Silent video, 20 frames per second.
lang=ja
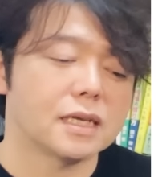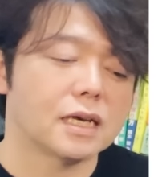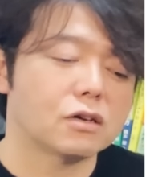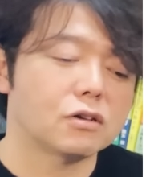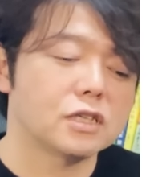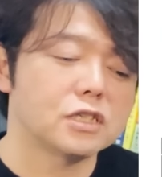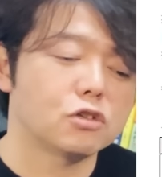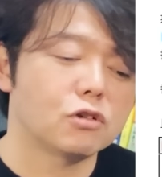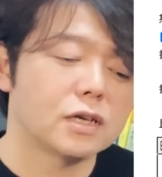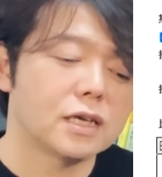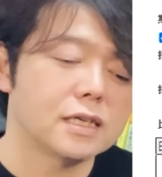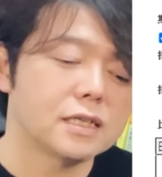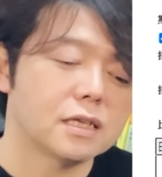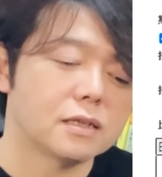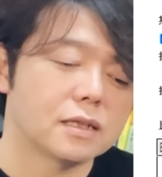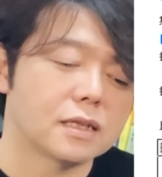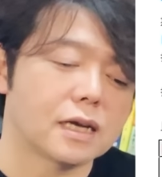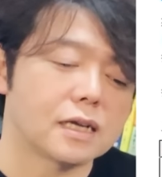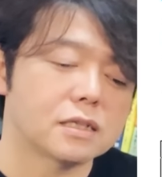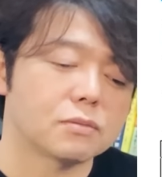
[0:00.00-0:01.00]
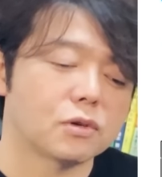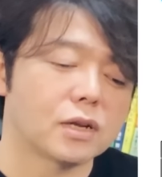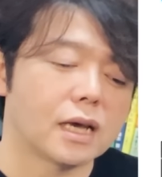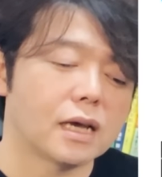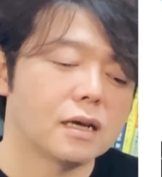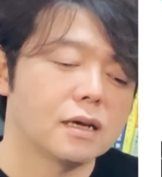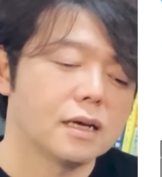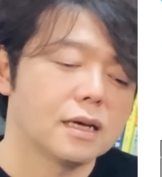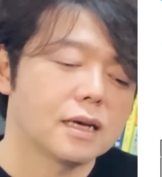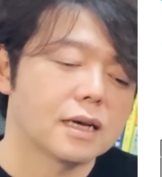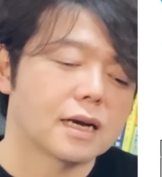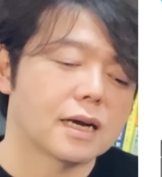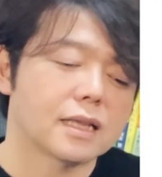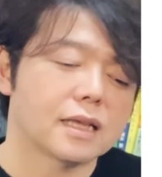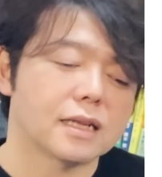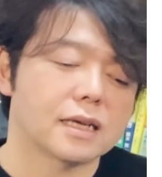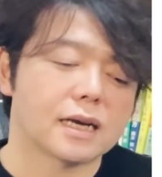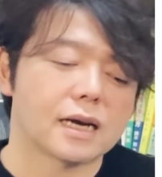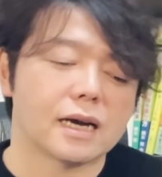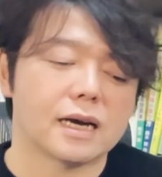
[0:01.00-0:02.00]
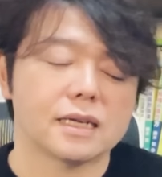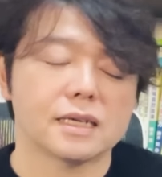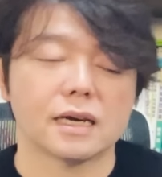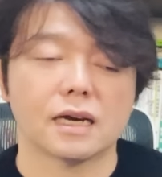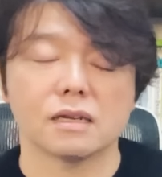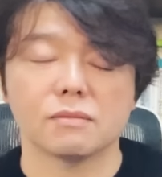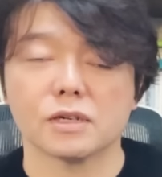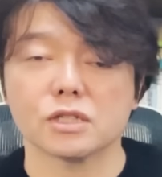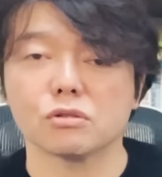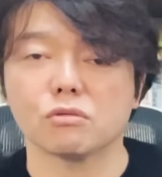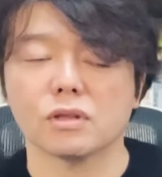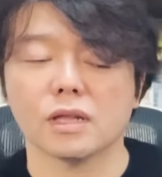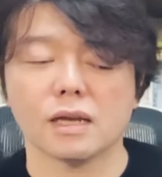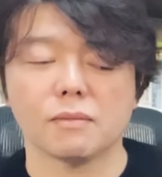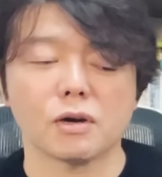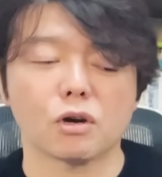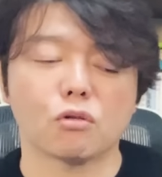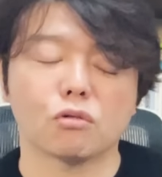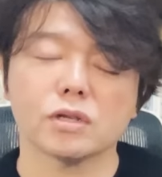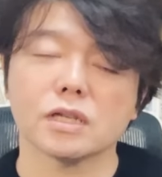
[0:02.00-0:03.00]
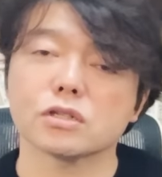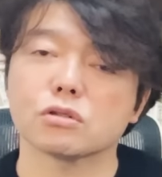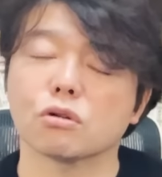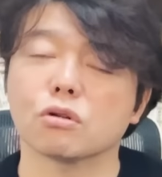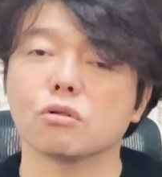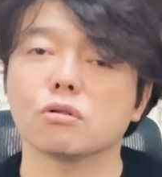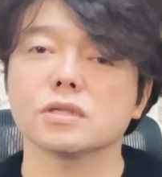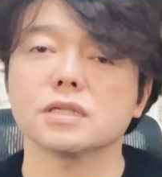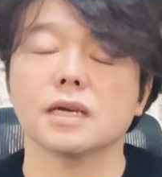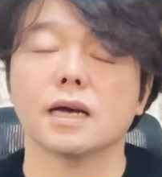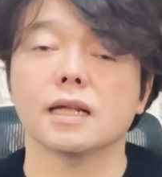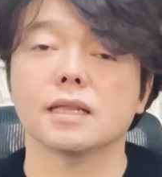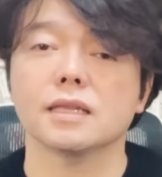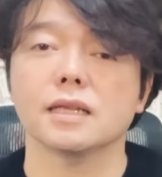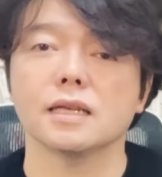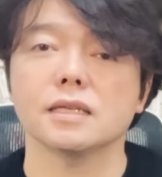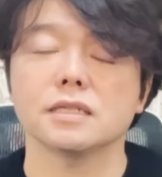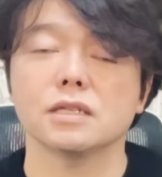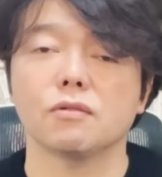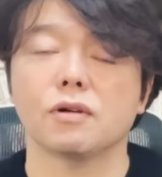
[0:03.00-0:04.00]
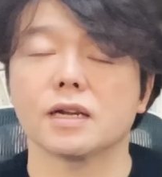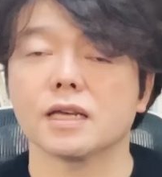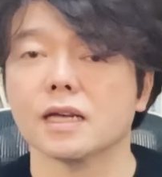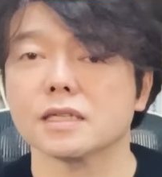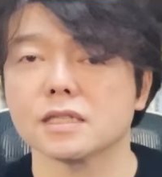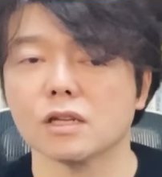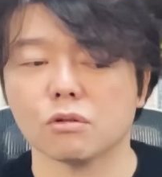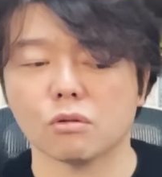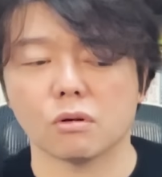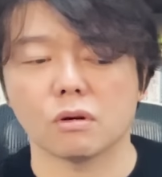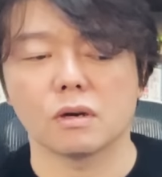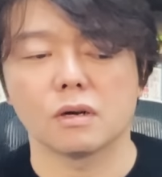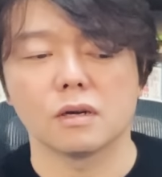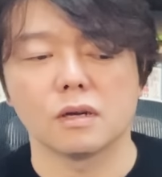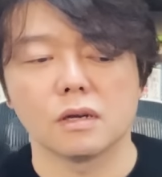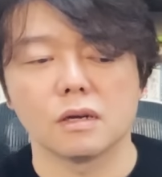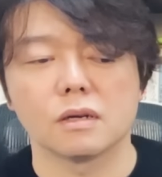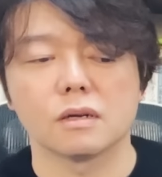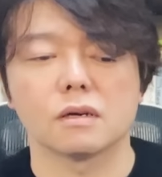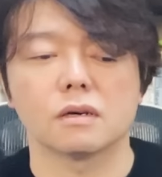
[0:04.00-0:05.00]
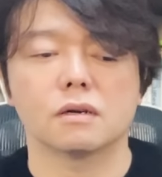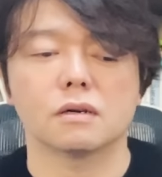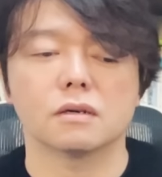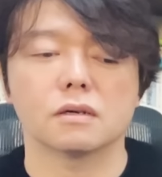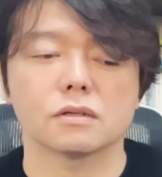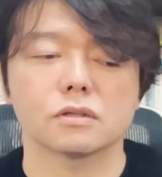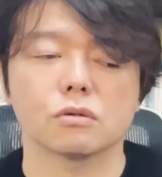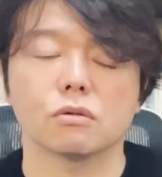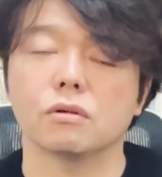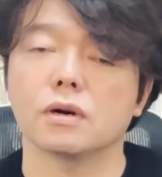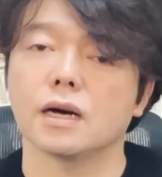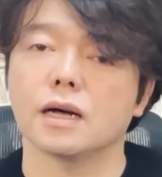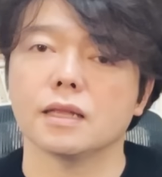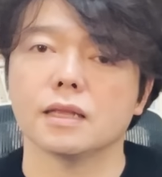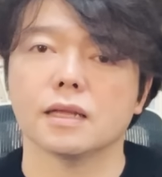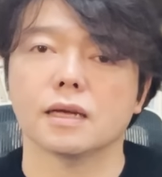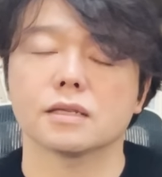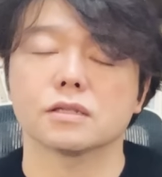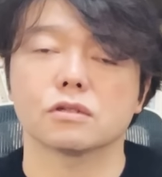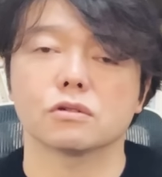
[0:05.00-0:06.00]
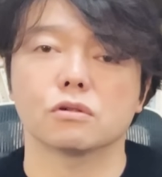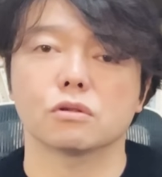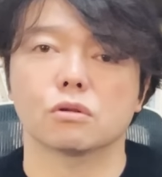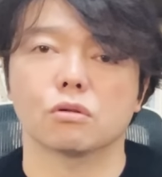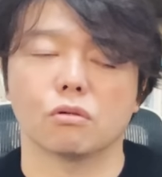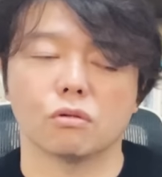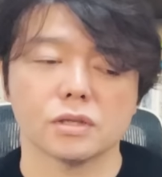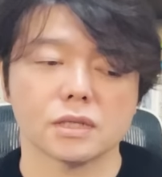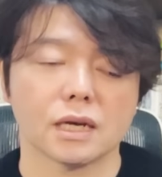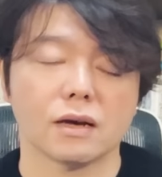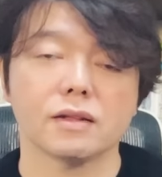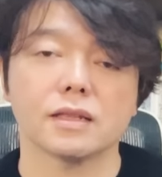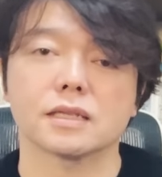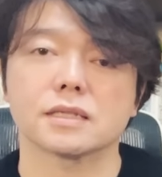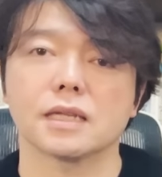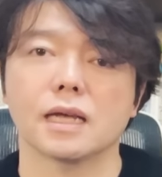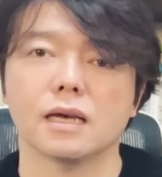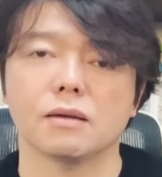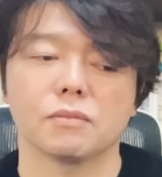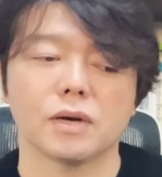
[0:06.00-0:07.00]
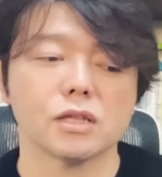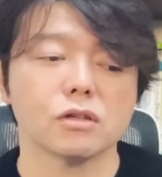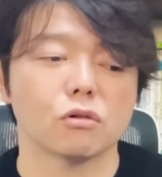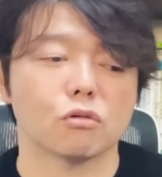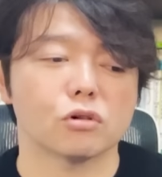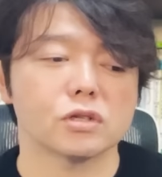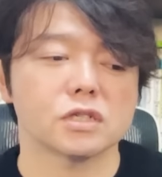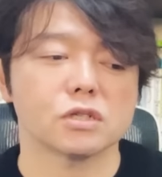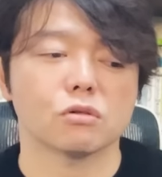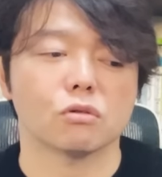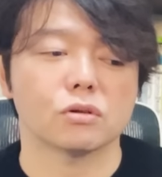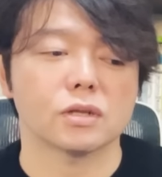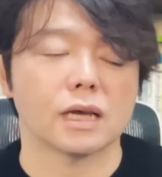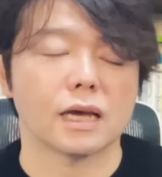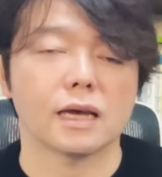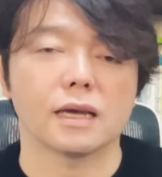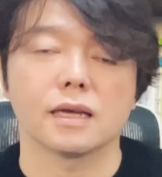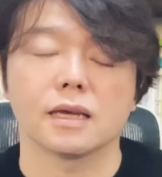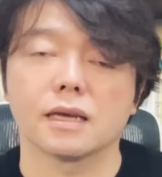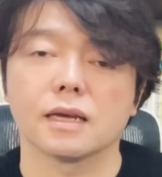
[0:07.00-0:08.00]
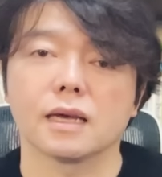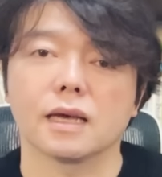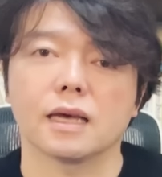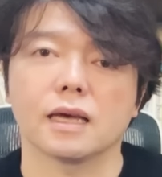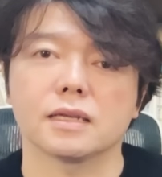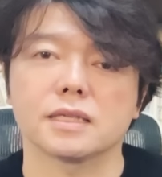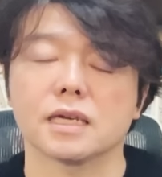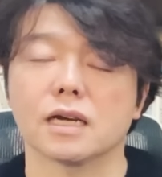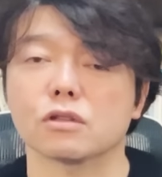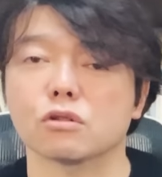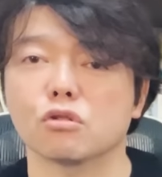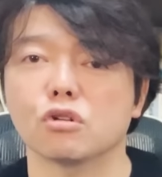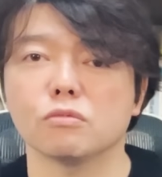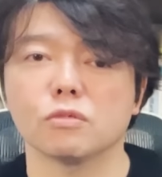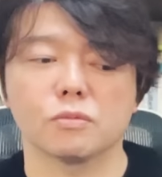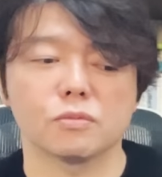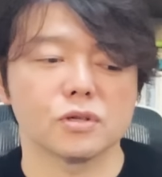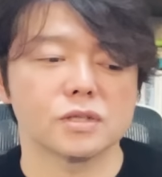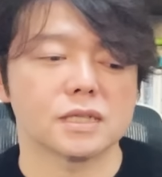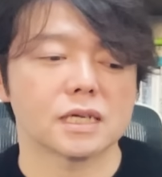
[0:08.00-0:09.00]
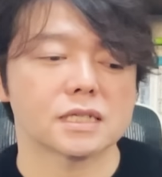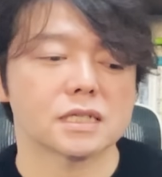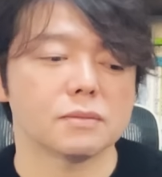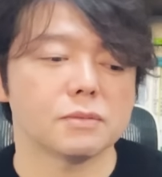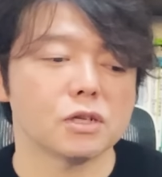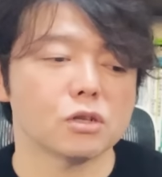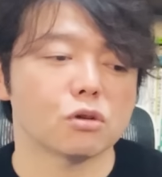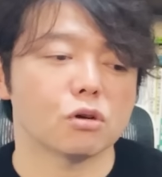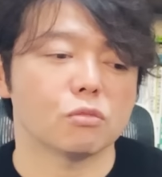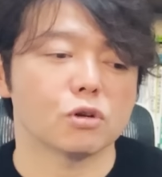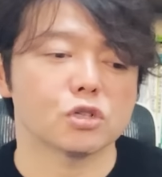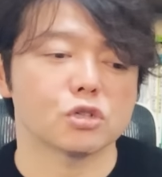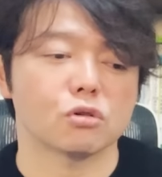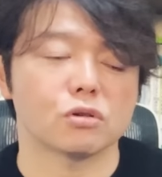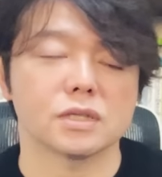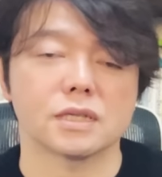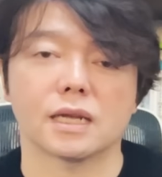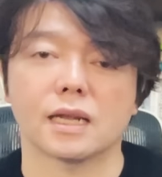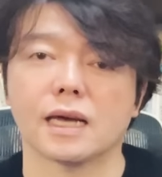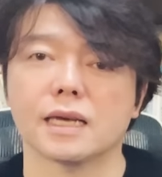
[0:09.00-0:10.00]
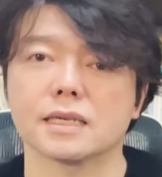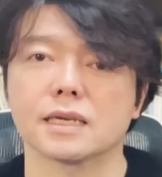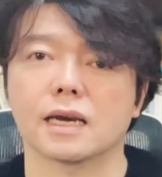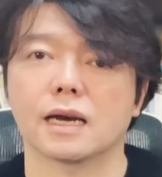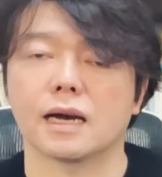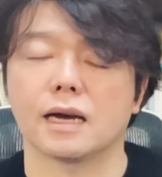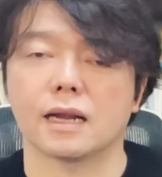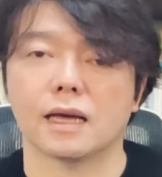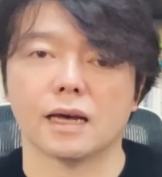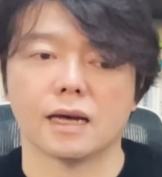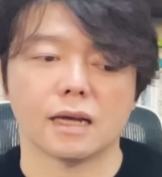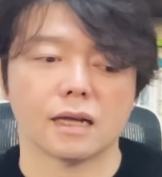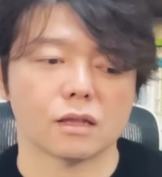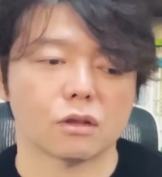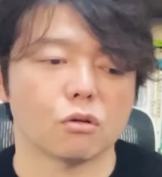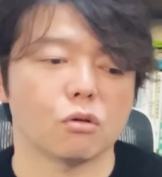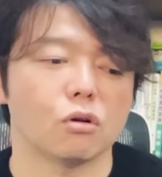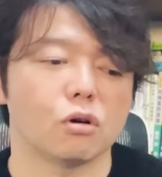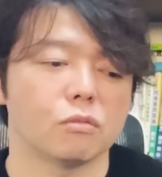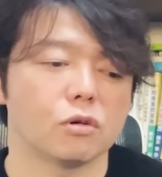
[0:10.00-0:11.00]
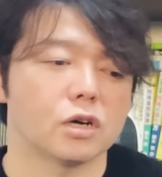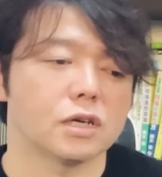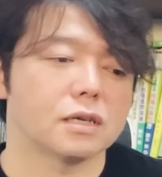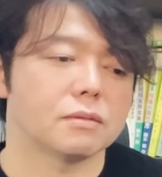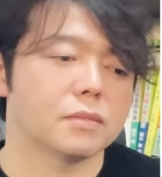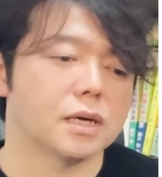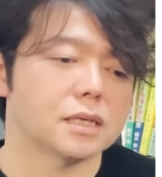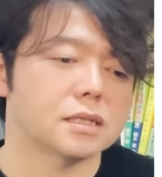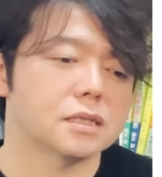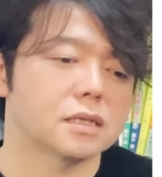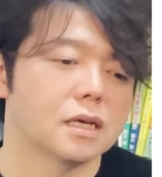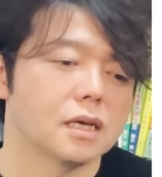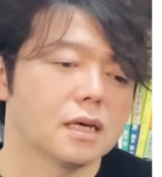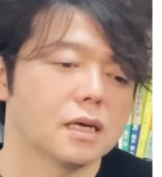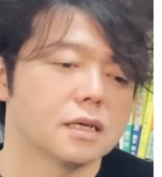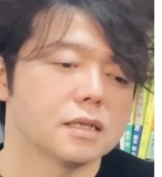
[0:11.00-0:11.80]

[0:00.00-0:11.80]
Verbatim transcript: にひゃくにちどうえきんせんに対してもね、かなり乖離がありますので、まあ、ここで底落ち反転して割安だと、そう判断する投資家はですね、あとはご自身の方で、えー、チャートの方も分析してみると面白いんじゃないかなと思います。